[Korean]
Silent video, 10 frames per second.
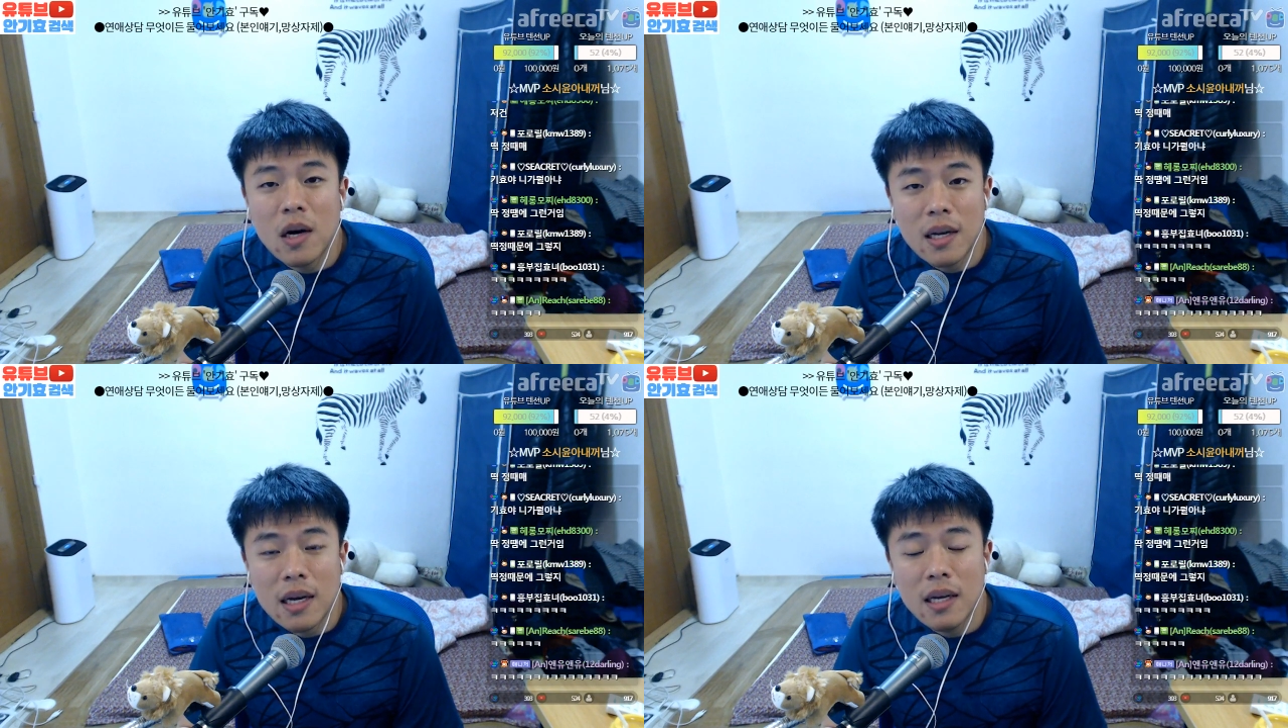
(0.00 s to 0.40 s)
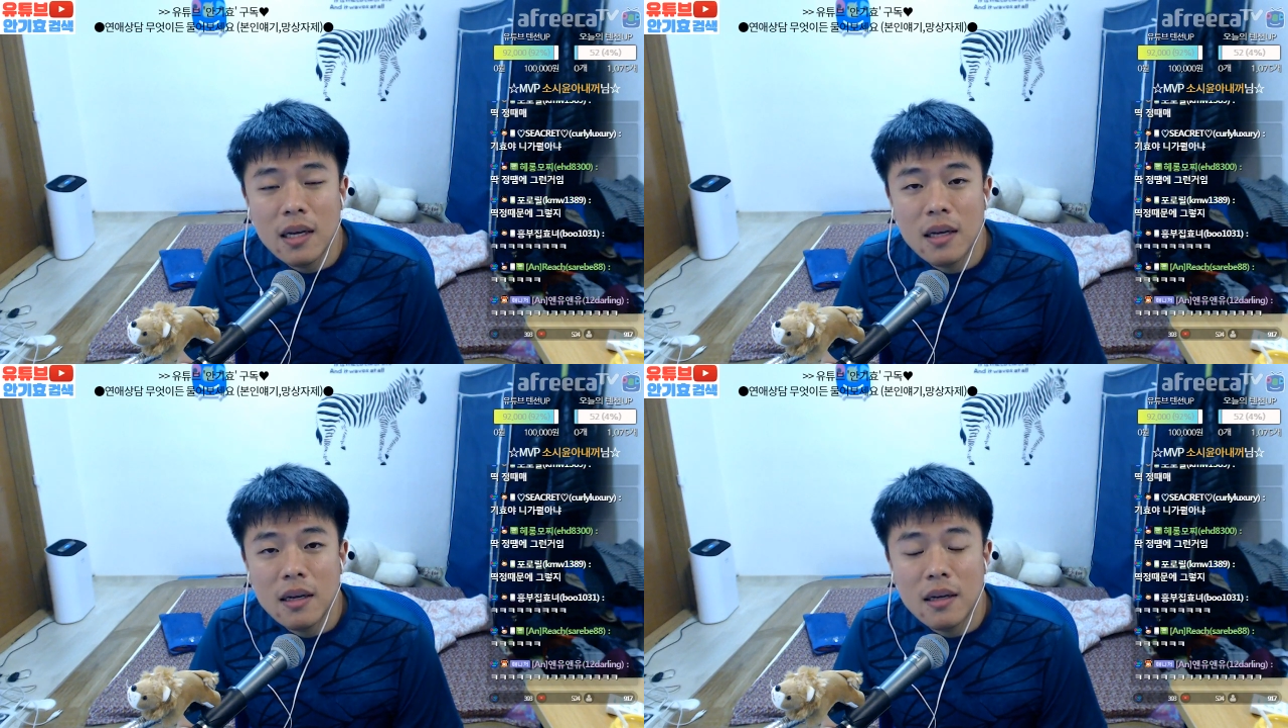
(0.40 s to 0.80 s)
하나
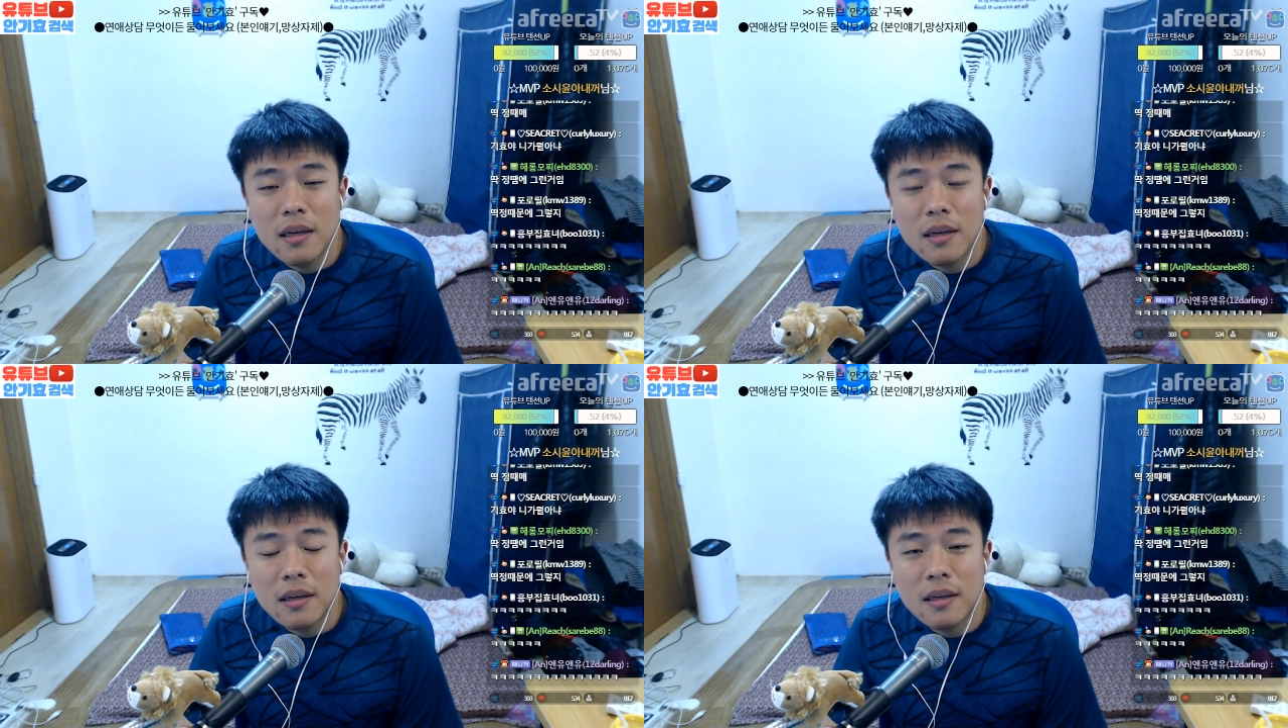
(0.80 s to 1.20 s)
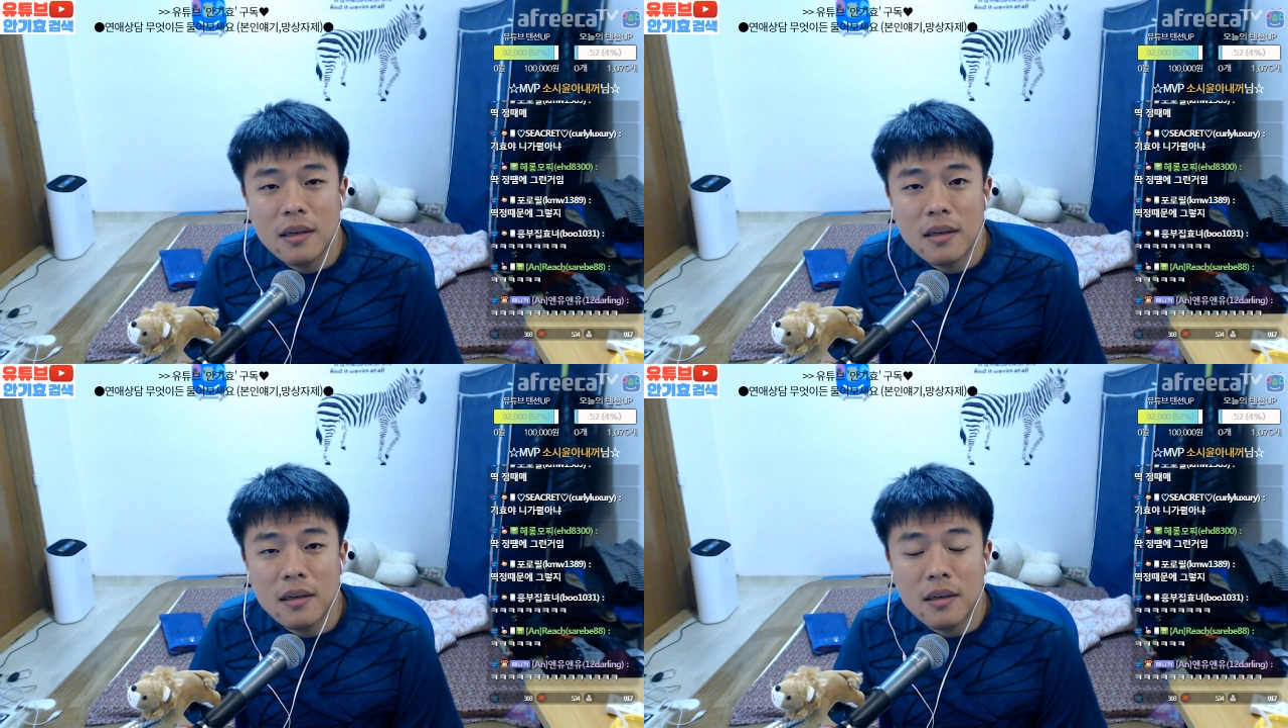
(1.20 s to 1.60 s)

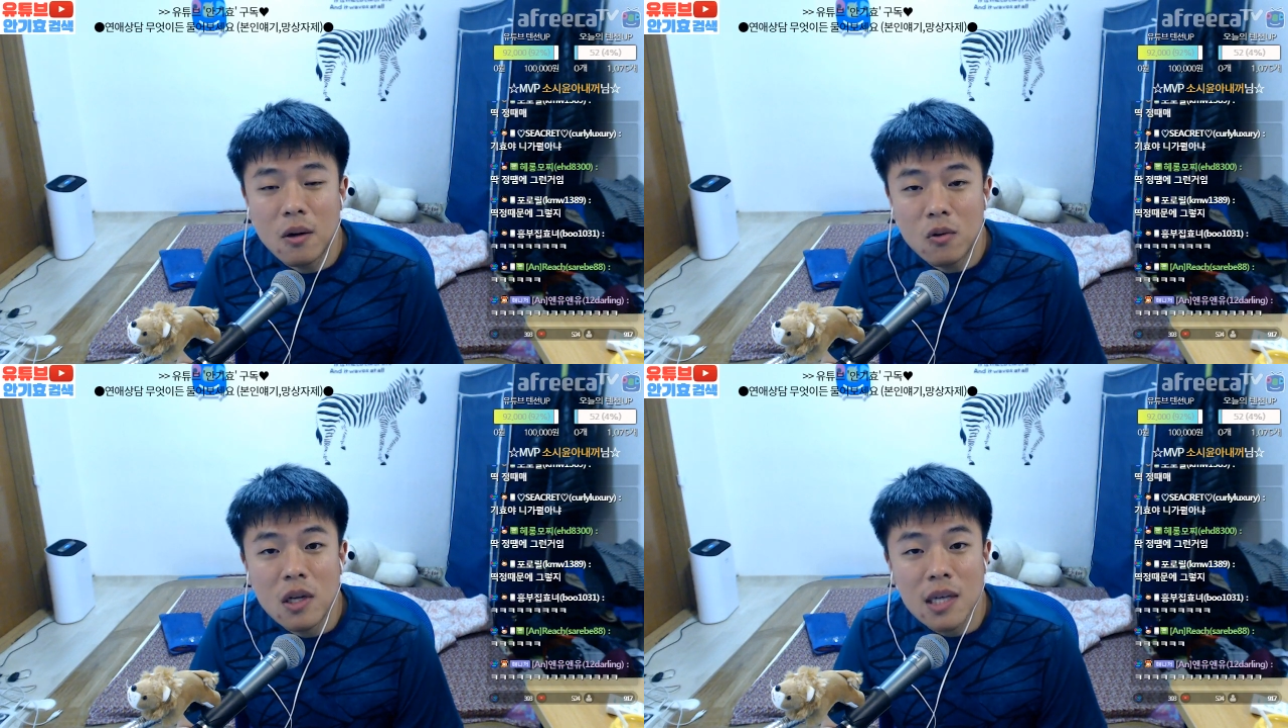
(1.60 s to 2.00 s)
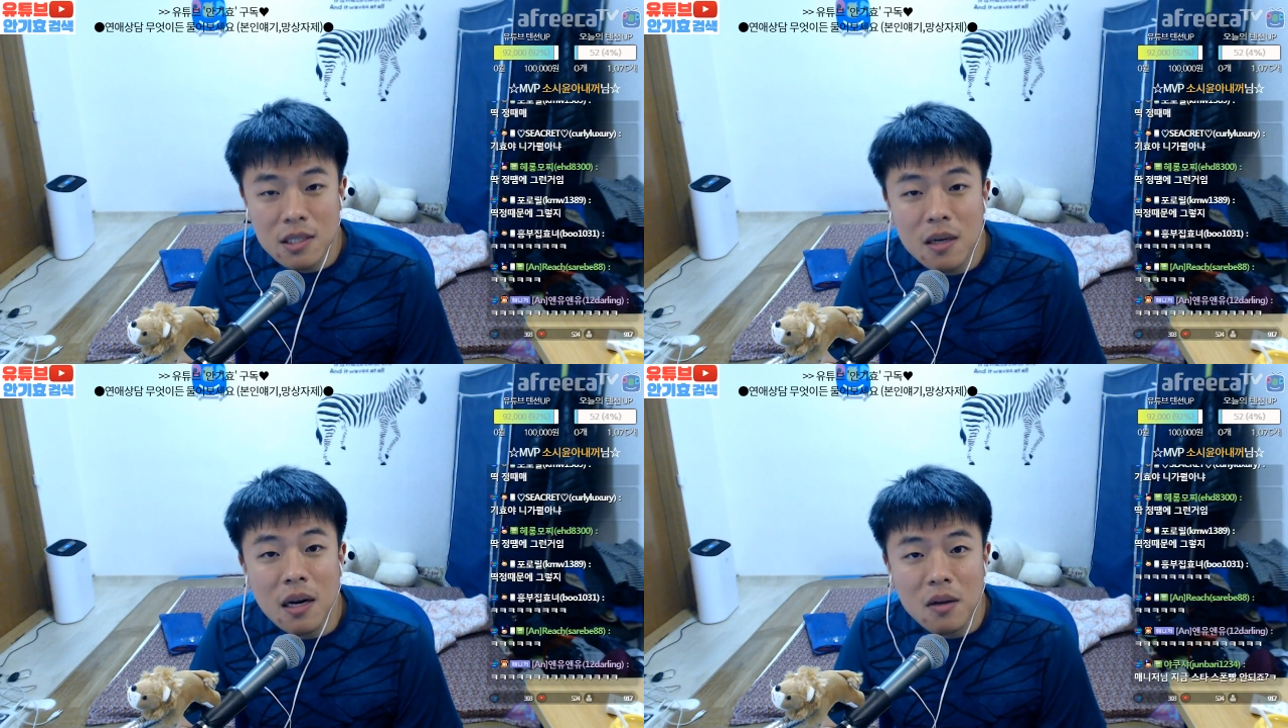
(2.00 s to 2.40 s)
얼굴에
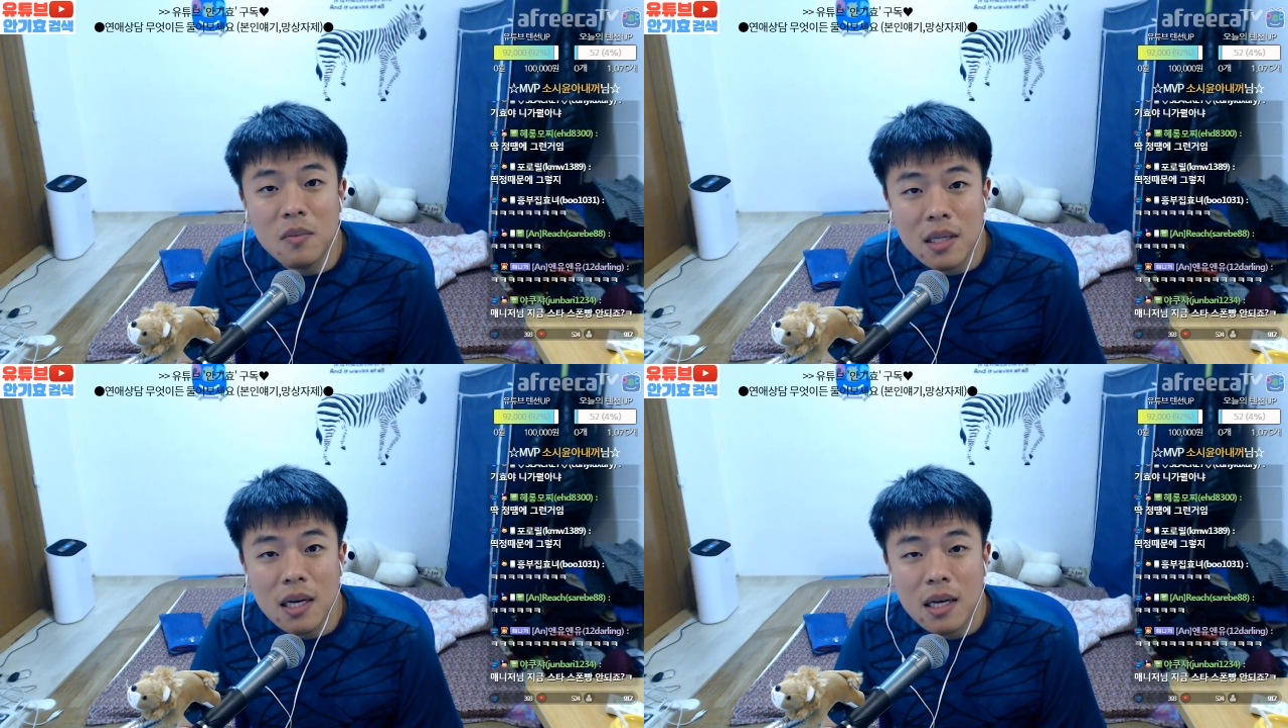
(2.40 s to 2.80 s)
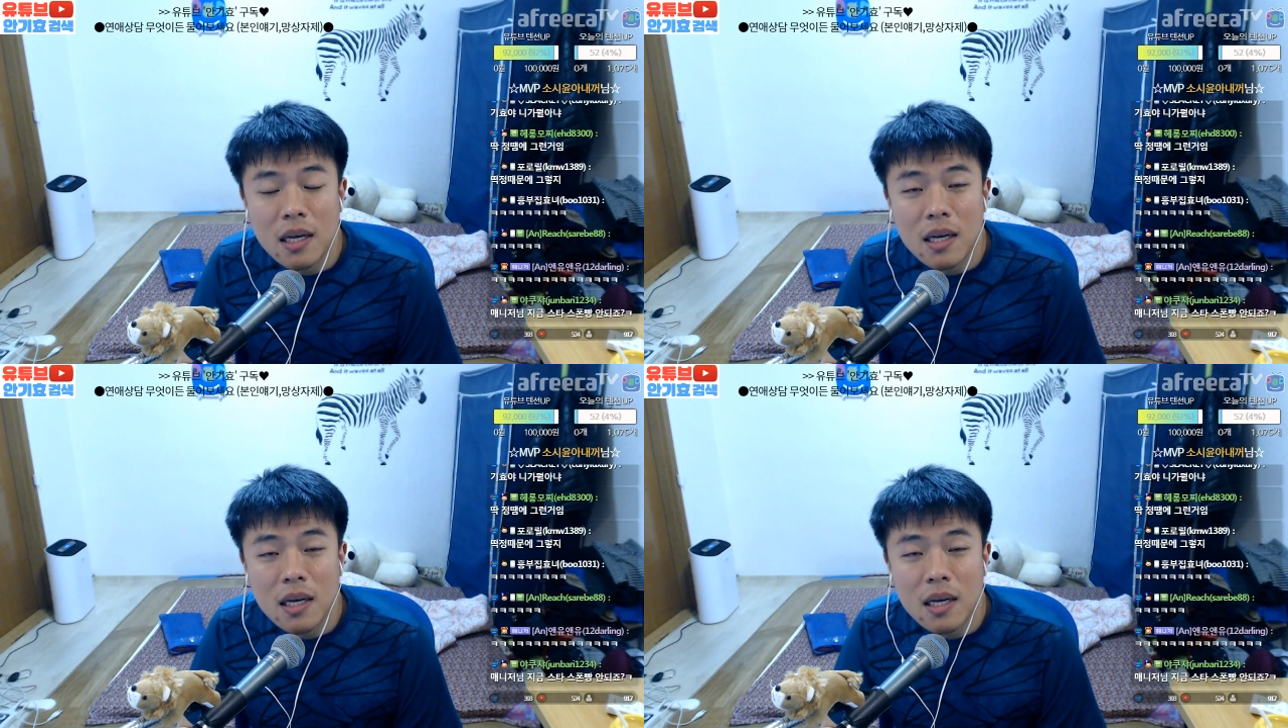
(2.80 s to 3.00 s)
상처가 날 겁니다.